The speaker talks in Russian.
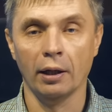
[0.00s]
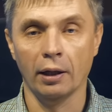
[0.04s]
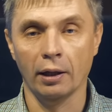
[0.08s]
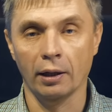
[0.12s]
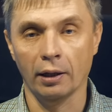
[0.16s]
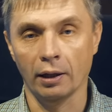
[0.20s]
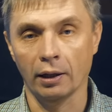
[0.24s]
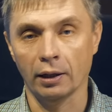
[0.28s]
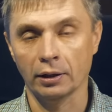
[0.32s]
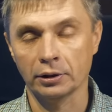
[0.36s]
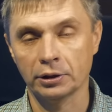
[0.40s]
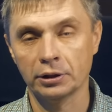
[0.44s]

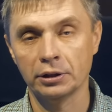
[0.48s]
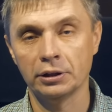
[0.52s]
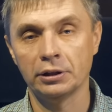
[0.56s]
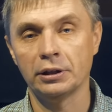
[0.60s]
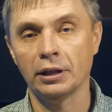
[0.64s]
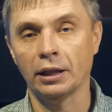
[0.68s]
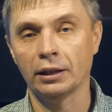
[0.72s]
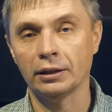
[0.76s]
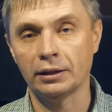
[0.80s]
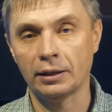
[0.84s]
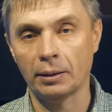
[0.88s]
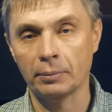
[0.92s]

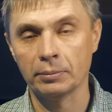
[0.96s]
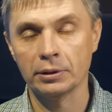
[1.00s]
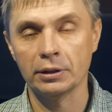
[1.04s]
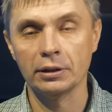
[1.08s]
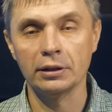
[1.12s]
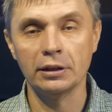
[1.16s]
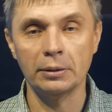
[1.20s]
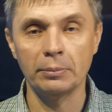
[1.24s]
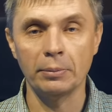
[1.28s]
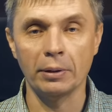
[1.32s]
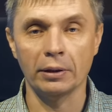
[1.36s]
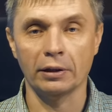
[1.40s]
60 а, там,
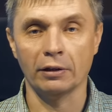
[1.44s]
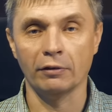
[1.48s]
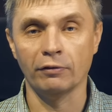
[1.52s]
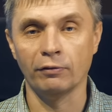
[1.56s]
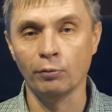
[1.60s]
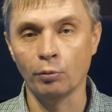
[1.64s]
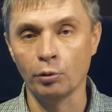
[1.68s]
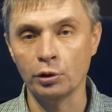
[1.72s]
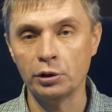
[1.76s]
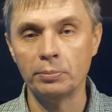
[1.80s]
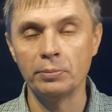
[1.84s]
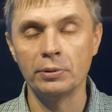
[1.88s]

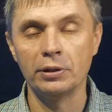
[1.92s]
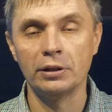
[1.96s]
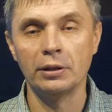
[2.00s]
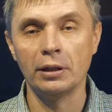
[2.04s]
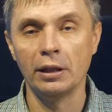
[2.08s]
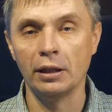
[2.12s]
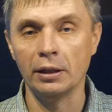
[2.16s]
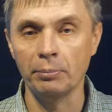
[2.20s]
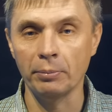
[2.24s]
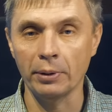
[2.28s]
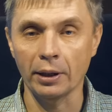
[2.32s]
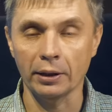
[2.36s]
сантиметров,
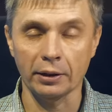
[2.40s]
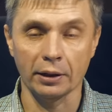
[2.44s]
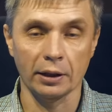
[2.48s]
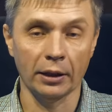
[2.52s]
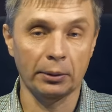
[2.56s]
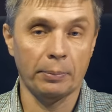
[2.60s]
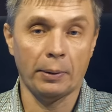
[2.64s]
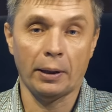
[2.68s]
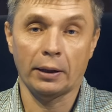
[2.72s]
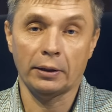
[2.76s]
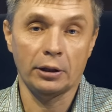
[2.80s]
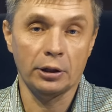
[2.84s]
80 или метр –
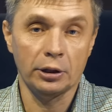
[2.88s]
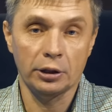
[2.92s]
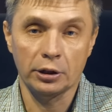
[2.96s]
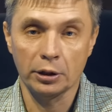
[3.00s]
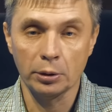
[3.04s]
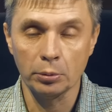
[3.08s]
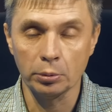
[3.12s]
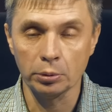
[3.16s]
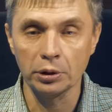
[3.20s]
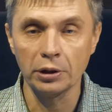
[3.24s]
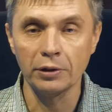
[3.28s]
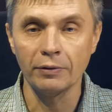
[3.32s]
это
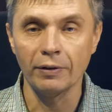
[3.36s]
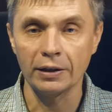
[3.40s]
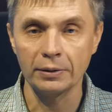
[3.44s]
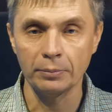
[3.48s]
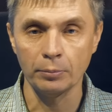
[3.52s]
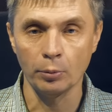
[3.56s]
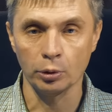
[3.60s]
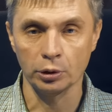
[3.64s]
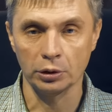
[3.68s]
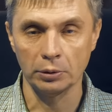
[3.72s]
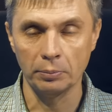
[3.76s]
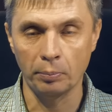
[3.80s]
практически уже
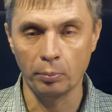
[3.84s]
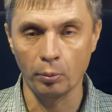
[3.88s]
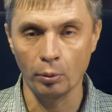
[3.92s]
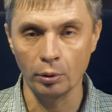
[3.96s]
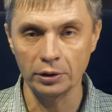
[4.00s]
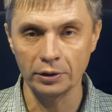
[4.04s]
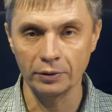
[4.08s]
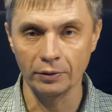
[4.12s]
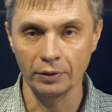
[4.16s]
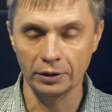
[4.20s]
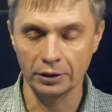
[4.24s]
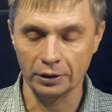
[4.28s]
невозможно
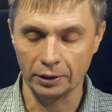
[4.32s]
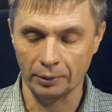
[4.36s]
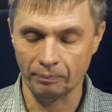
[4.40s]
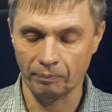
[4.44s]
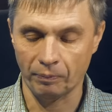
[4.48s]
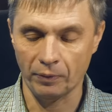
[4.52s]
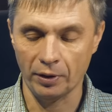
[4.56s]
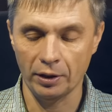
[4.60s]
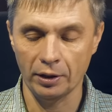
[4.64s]
пользоваться,